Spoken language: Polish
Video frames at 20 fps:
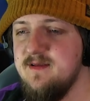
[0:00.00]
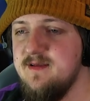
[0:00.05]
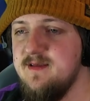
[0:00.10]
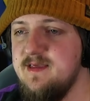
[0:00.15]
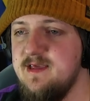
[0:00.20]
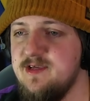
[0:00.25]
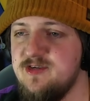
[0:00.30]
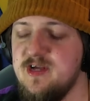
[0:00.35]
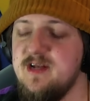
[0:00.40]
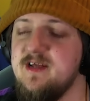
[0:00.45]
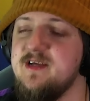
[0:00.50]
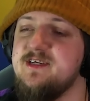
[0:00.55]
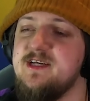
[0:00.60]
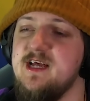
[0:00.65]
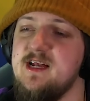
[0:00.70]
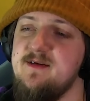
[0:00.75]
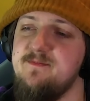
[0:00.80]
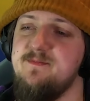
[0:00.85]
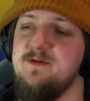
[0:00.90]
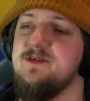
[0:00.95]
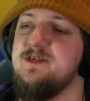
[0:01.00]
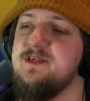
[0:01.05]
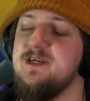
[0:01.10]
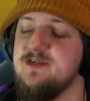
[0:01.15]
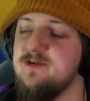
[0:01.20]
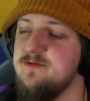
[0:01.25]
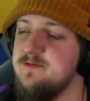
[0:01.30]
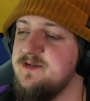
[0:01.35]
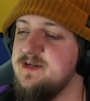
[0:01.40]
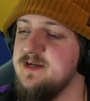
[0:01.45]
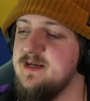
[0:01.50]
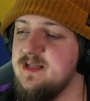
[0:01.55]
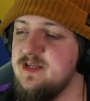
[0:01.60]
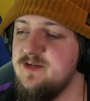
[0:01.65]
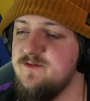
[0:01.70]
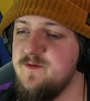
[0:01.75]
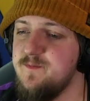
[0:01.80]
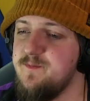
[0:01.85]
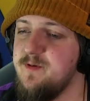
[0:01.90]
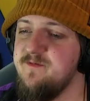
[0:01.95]
Jeżeli chcielibyście, żebym się
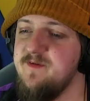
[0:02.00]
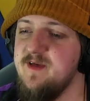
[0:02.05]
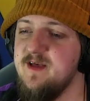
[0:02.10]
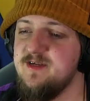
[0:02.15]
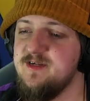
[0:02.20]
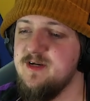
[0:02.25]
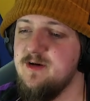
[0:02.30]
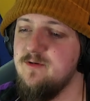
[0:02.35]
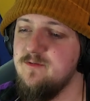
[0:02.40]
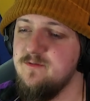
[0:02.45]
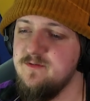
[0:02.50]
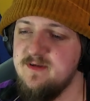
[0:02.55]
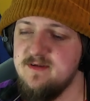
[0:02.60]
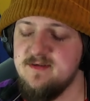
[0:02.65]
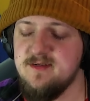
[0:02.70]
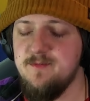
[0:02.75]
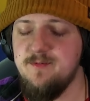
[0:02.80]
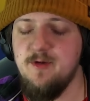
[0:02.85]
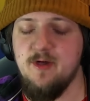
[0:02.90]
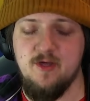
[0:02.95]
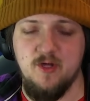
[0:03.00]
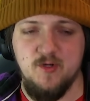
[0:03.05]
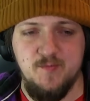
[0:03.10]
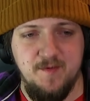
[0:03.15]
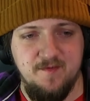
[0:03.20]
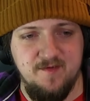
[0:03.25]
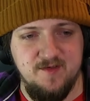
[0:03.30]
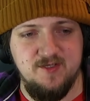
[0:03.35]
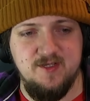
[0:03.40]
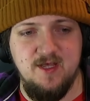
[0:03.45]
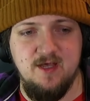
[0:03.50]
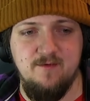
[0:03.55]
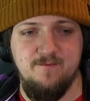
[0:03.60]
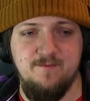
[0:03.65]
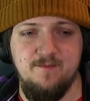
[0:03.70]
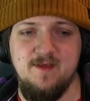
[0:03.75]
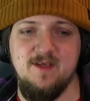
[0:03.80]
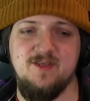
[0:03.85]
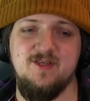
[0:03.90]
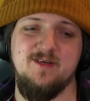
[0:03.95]
kiedyś wypowiedział, nie zrobię jakiegoś poważnego
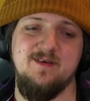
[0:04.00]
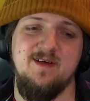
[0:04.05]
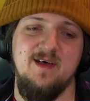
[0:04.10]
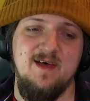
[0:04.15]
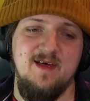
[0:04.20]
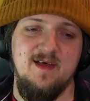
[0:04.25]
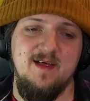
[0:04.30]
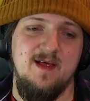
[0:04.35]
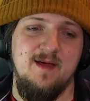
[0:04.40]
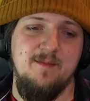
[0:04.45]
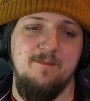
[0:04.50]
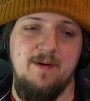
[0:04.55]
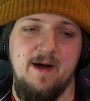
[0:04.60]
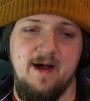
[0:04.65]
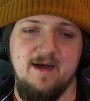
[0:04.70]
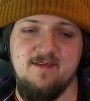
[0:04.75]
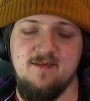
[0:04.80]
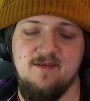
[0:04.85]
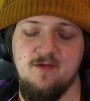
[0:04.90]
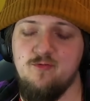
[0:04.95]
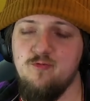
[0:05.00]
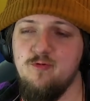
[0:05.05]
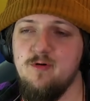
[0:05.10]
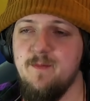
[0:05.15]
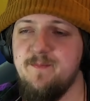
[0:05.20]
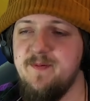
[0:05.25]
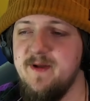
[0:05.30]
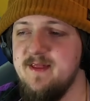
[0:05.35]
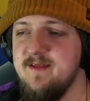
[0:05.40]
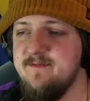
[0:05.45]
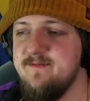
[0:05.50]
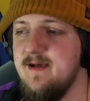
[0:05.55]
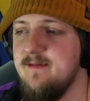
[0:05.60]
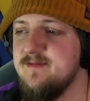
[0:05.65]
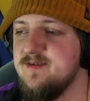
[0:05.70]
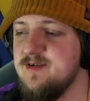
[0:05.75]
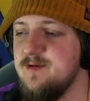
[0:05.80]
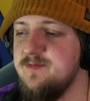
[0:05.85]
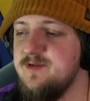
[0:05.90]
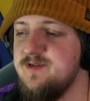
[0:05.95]
filmu. Znaczy, bardzo długo
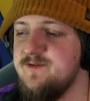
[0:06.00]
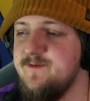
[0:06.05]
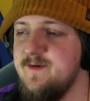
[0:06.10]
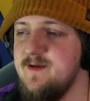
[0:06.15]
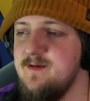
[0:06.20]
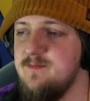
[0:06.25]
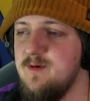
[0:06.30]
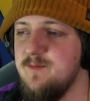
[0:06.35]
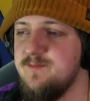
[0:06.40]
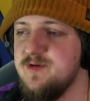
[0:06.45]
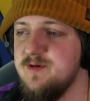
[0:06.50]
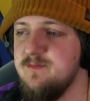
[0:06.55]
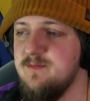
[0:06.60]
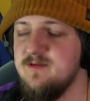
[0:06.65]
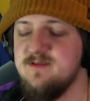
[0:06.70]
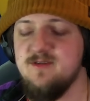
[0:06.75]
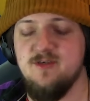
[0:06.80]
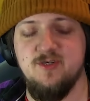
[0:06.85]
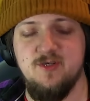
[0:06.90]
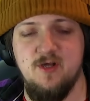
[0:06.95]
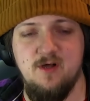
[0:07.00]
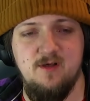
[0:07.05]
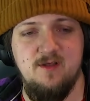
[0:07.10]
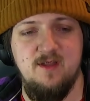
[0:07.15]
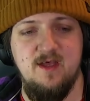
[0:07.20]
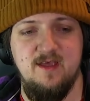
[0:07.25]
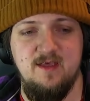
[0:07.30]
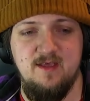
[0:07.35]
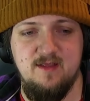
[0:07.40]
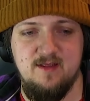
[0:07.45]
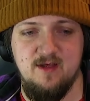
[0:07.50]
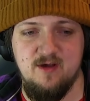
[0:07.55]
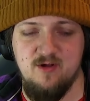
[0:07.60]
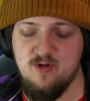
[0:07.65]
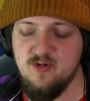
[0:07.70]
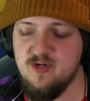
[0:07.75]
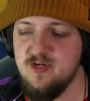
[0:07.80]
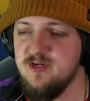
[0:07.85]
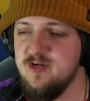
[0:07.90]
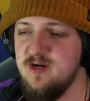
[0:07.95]
planowałem zrobić film o przemocy szkolnej i
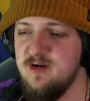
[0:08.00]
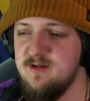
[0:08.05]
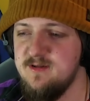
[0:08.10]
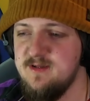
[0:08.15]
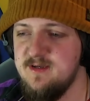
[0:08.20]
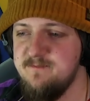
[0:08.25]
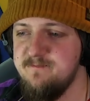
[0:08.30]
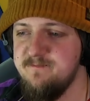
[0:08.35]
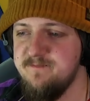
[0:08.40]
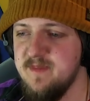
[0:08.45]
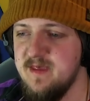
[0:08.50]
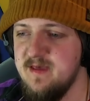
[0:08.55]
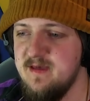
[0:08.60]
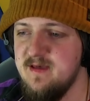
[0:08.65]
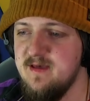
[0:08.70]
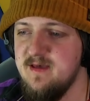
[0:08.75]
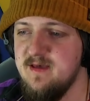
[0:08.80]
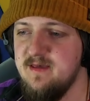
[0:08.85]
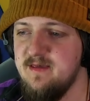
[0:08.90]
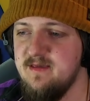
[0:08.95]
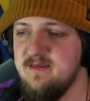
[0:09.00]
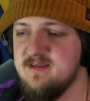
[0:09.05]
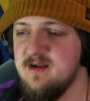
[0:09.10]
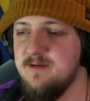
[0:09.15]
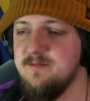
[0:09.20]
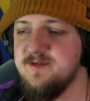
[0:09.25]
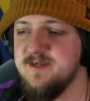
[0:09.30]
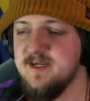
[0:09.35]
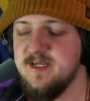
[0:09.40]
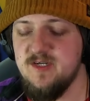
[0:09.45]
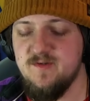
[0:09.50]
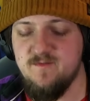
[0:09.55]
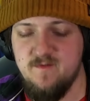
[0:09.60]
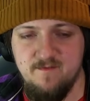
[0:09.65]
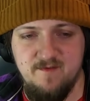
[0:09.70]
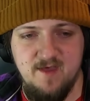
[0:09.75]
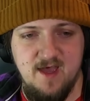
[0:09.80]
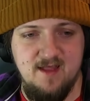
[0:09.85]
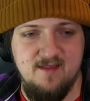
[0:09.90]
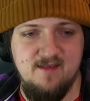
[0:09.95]
terrorze szkolnym i zrobić jakieś
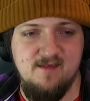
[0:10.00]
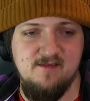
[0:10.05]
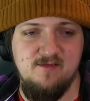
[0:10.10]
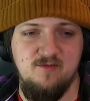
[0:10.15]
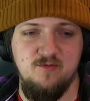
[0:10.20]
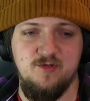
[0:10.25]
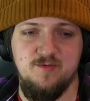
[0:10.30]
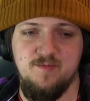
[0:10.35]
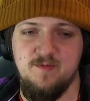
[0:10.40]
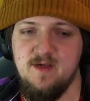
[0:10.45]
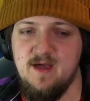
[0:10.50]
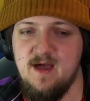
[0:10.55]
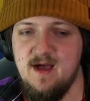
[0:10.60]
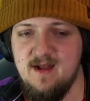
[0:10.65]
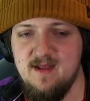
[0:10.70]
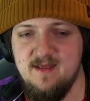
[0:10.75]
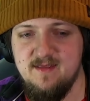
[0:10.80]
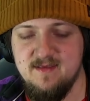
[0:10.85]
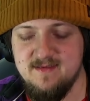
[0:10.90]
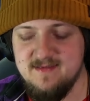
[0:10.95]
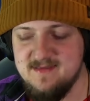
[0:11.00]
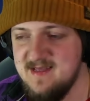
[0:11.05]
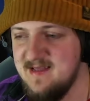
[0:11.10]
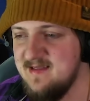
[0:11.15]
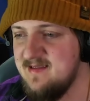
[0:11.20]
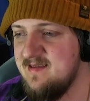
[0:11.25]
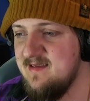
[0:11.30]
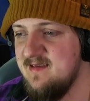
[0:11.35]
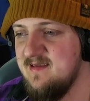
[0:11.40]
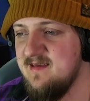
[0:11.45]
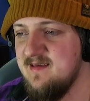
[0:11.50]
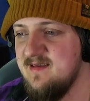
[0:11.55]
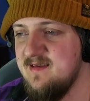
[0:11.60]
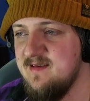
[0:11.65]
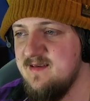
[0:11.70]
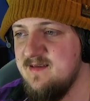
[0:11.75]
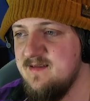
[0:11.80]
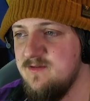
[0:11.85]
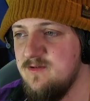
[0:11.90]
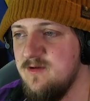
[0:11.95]
wywiady z ludźmi, ale niestety
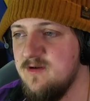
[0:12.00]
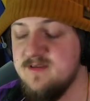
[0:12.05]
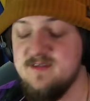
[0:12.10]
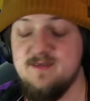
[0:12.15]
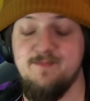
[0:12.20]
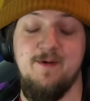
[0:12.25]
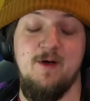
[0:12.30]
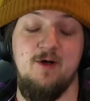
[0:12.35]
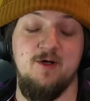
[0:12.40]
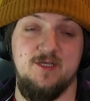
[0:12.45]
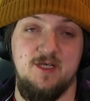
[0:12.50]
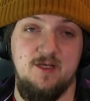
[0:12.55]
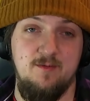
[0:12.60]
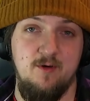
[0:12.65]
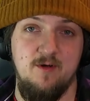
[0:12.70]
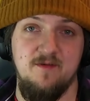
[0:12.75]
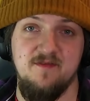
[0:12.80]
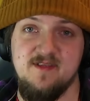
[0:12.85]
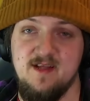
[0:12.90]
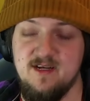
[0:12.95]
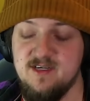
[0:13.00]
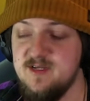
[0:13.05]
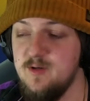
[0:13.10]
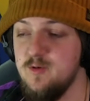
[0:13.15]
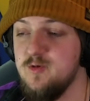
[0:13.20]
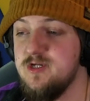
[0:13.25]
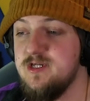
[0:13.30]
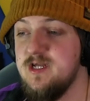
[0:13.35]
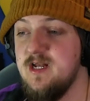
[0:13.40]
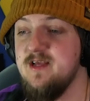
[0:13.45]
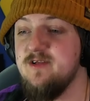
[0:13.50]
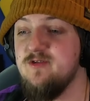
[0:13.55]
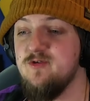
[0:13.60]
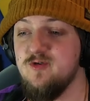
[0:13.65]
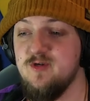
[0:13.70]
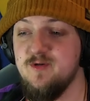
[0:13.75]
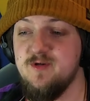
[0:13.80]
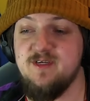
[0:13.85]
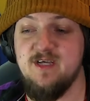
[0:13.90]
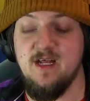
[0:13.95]
no rozsypało się. Nie mogłem znaleźć nauczycieli,
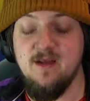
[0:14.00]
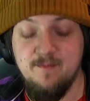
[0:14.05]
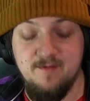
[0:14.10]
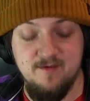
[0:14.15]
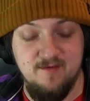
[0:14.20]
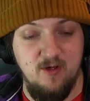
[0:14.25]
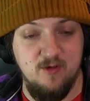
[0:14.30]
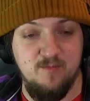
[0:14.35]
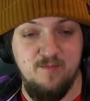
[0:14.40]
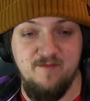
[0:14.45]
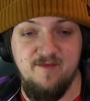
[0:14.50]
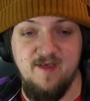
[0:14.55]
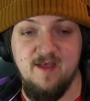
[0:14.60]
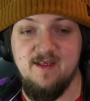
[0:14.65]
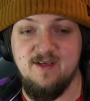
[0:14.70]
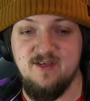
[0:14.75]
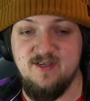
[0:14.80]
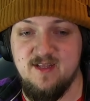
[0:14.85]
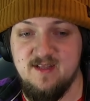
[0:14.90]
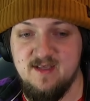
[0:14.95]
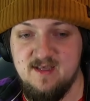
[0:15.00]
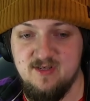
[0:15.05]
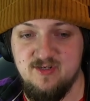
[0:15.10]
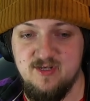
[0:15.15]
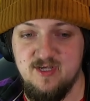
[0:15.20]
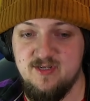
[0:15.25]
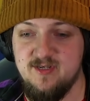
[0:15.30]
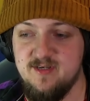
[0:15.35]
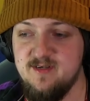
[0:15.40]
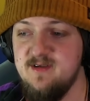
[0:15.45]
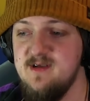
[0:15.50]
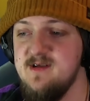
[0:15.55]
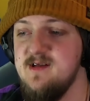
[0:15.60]
którzy chcieliby odpowiadać na takie rzeczy.